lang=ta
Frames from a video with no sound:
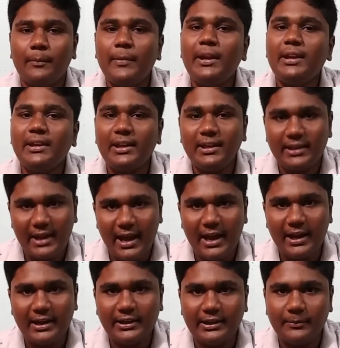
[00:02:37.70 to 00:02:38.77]
பிக்கு ஏ
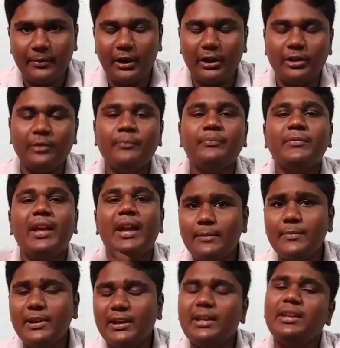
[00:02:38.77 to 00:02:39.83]
ஆன்டிபாடியும்
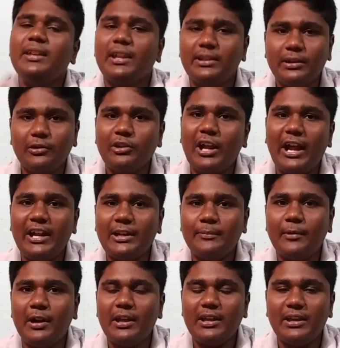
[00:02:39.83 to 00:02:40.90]
ஏபிக்கு எந்த ஒரு
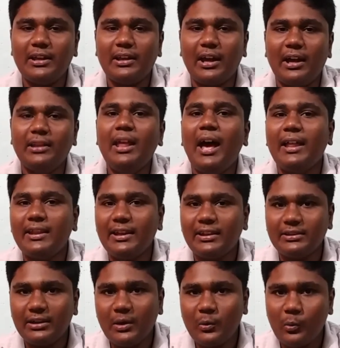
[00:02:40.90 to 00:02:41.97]
ஆன்டிபாடி இருக்காது அதே
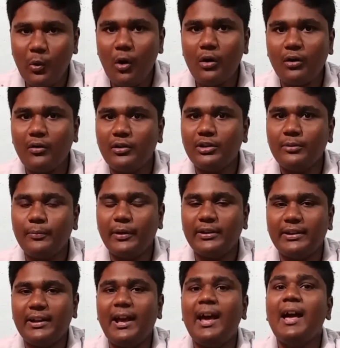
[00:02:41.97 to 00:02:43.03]
நேரத்தில் ஓக்கு வந்து
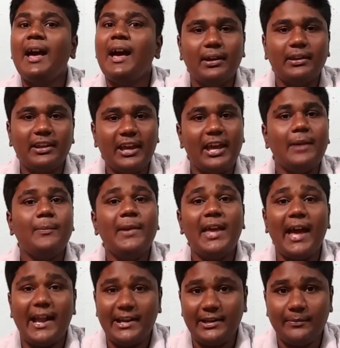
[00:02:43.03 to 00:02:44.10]
பார்த்தீங்கன்னா ஏபி
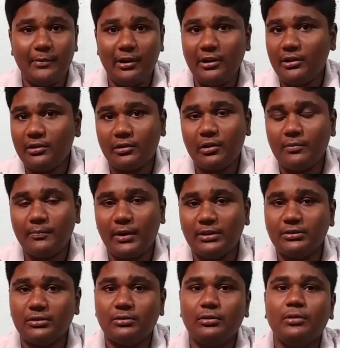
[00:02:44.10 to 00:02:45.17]
ஆன்டிபாடி இருக்குன்னு
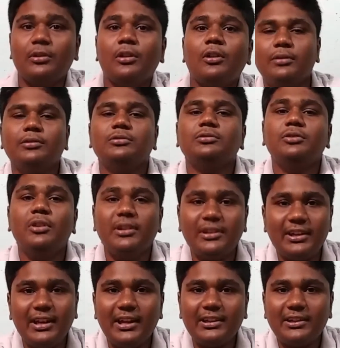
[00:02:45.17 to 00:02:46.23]
பார்த்துருந்தோம் ஸோ
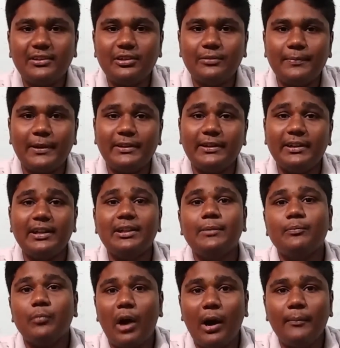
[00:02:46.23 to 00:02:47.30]
இந்த நேரத்தில் வந்து பார்த்தீங்கன்னா
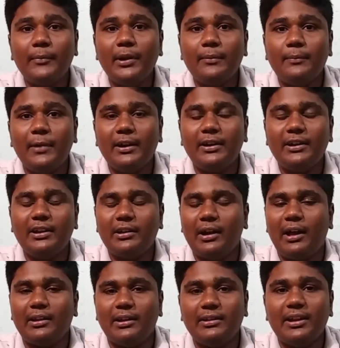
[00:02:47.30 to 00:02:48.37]
இந்த பாம்பே பிளட்டு
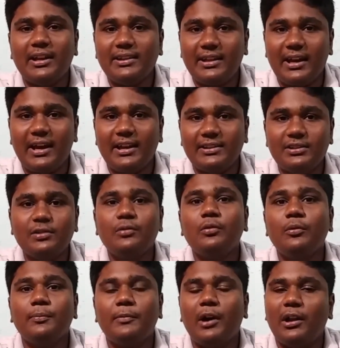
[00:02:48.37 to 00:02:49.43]
அதாவது அந்த ஹச்
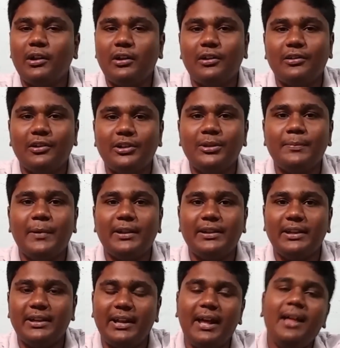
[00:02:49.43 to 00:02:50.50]
குரூப்காரங்களுக்கு வந்து
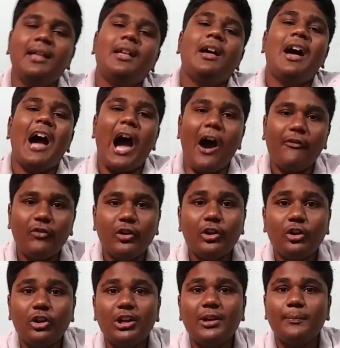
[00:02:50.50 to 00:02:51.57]
பார்த்தீங்கன்னா
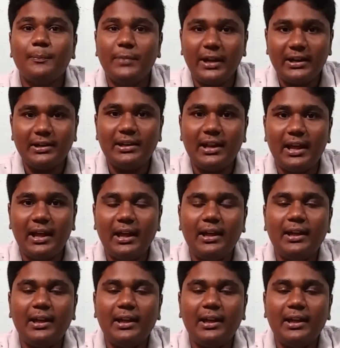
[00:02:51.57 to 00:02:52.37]
அவங்களோட பிளட்டில்